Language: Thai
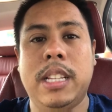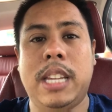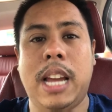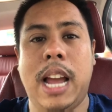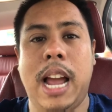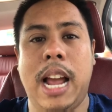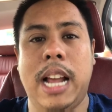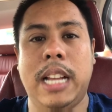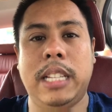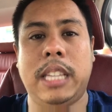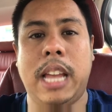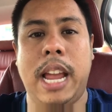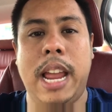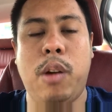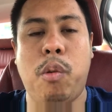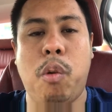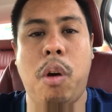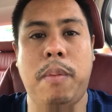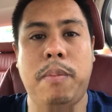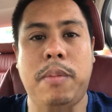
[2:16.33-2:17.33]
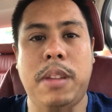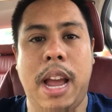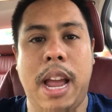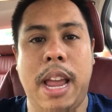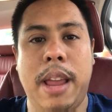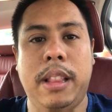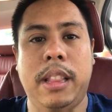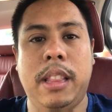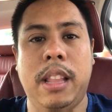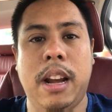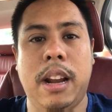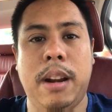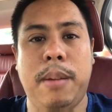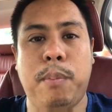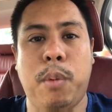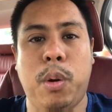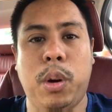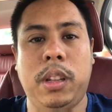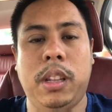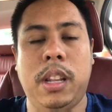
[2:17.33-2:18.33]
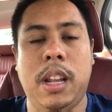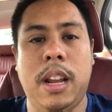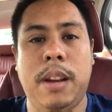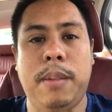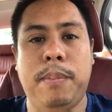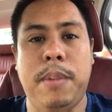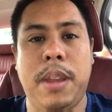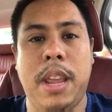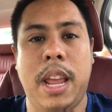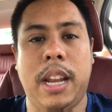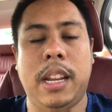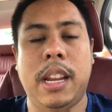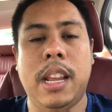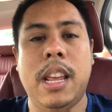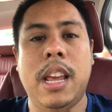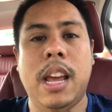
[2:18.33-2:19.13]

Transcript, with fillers: จะอาศัยความใหญ่เดินบทเดินเบียด